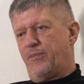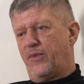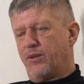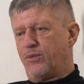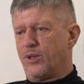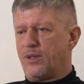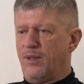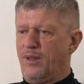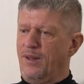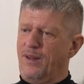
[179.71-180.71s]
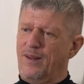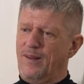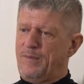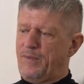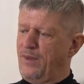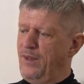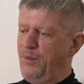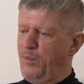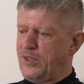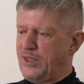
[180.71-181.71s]
Так вот,
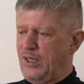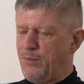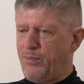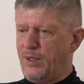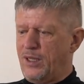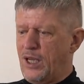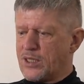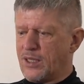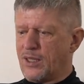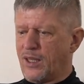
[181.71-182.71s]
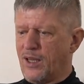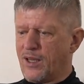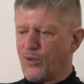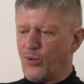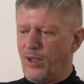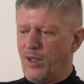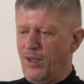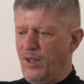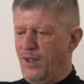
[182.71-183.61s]
небольшие бродяжки такие, которые